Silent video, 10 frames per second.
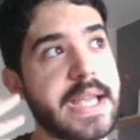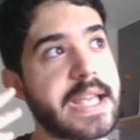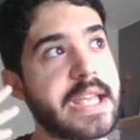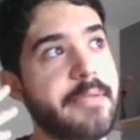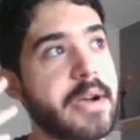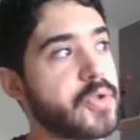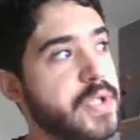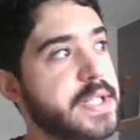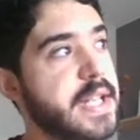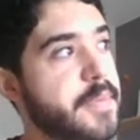en qué va a
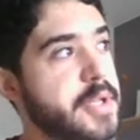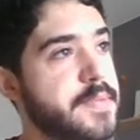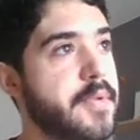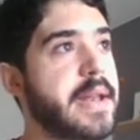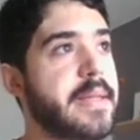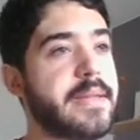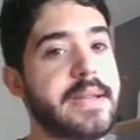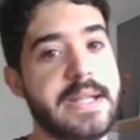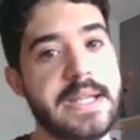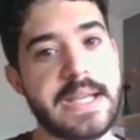consistir el próximo
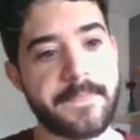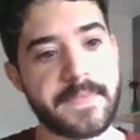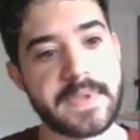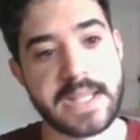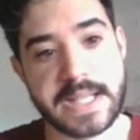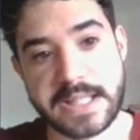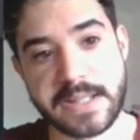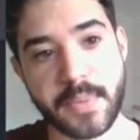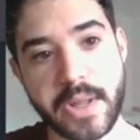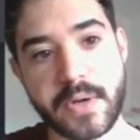DLC y este
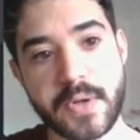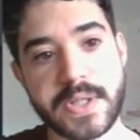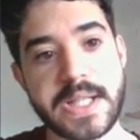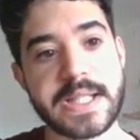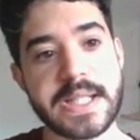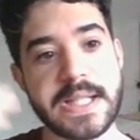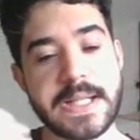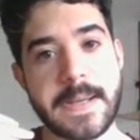tipo de cosas,